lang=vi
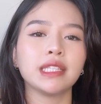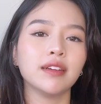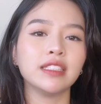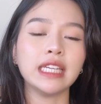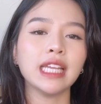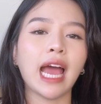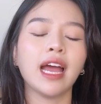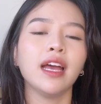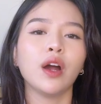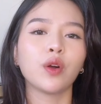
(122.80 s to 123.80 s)
thường nghĩ là
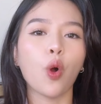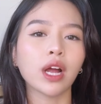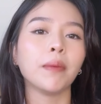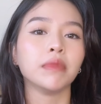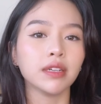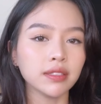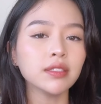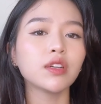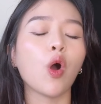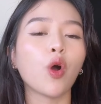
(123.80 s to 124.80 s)
có cảm hứng
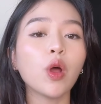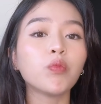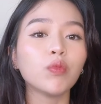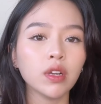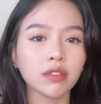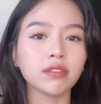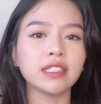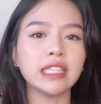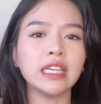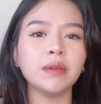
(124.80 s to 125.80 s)
có động lực
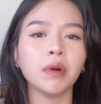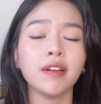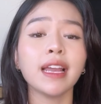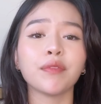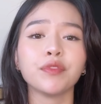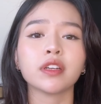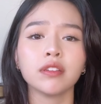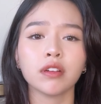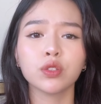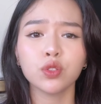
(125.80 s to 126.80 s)
thì mới làm việc
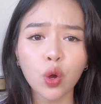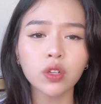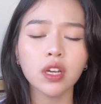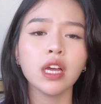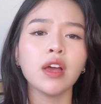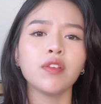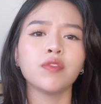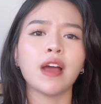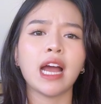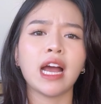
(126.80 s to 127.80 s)
được tốt
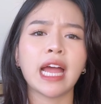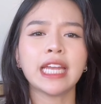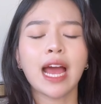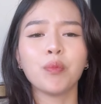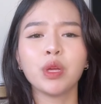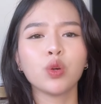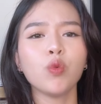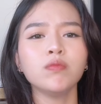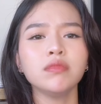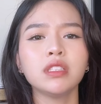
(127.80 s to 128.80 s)
và ngày nào mình
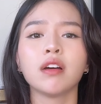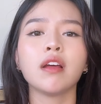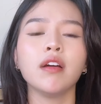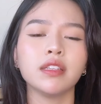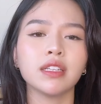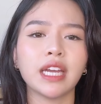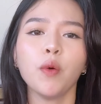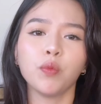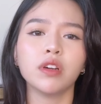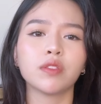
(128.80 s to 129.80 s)
cũng chờ đợi những cái
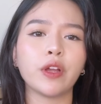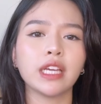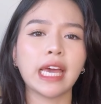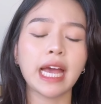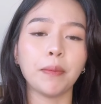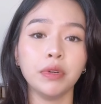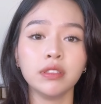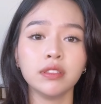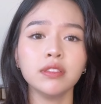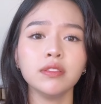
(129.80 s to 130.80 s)
động lực và những cái cảm
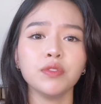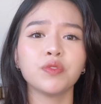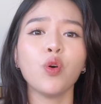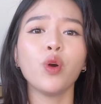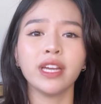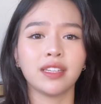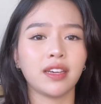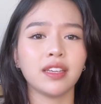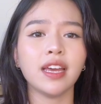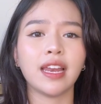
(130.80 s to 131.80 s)
hứng vô hình
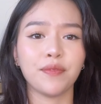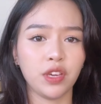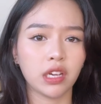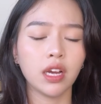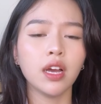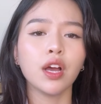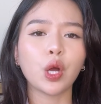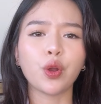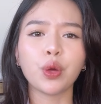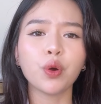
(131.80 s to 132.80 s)
đấy để làm việc
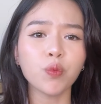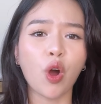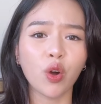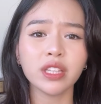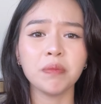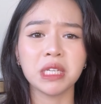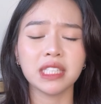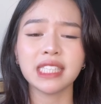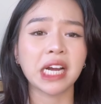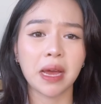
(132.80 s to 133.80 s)
còn nếu không có thì mình sẽ
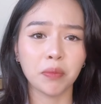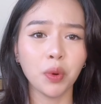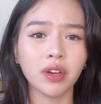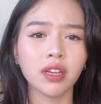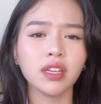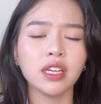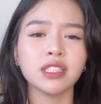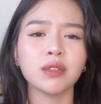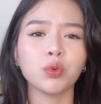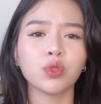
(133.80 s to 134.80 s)
chẳng làm luôn
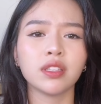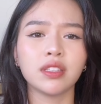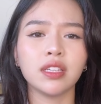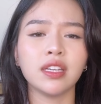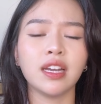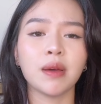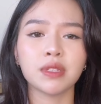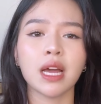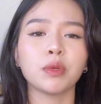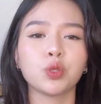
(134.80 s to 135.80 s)
trong một tuần thì làm
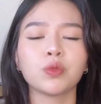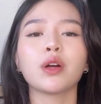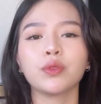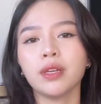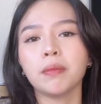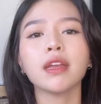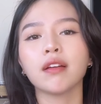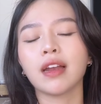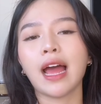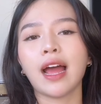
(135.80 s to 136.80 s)
sao mà chúng ta có thể biết
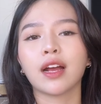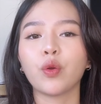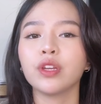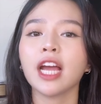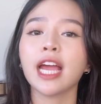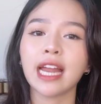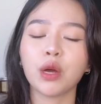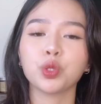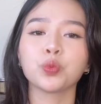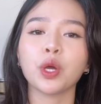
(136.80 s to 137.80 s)
được là có những ngày nào
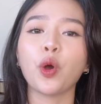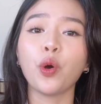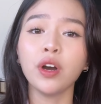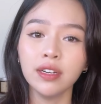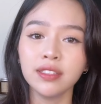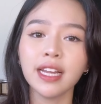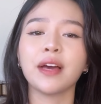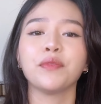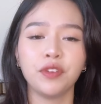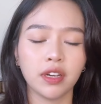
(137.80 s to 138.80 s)
chúng ta có hứng để
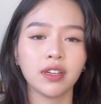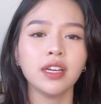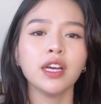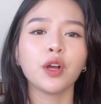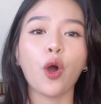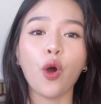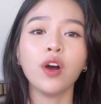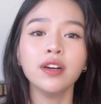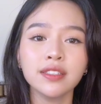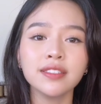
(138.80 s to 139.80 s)
làm việc có
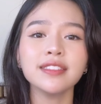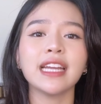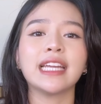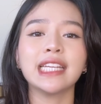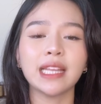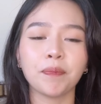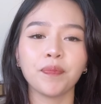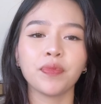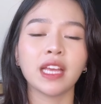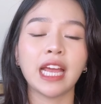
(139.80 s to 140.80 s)
hứng để đi tập
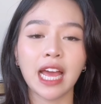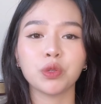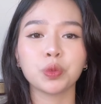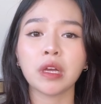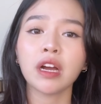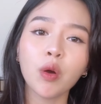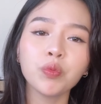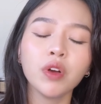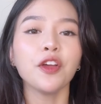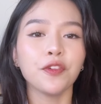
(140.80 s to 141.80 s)
ngày nào chúng ta không
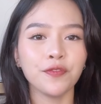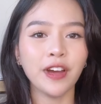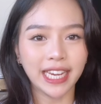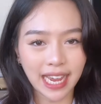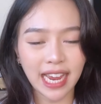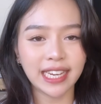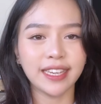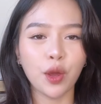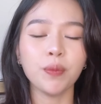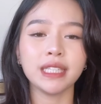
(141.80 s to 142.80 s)
vậy nên
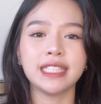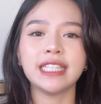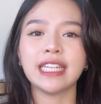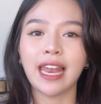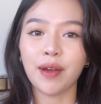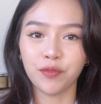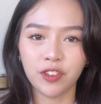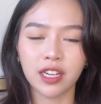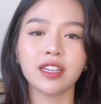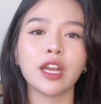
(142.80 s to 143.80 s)
nếu mà chỉ làm
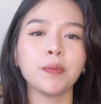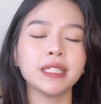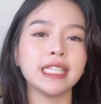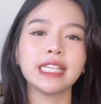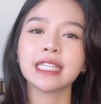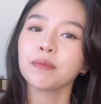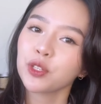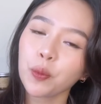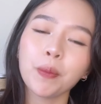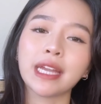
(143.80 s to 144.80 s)
việc nếu mà chỉ chăm
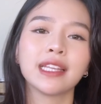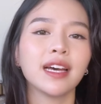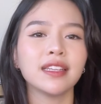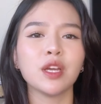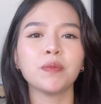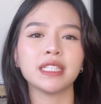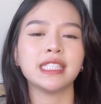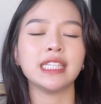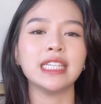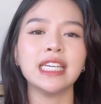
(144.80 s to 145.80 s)
sóc bản thân nếu mà
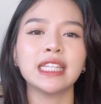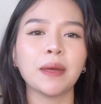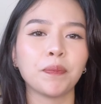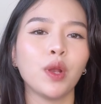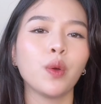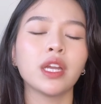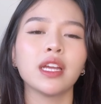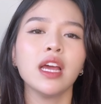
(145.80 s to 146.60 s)
chỉ đi tập luyện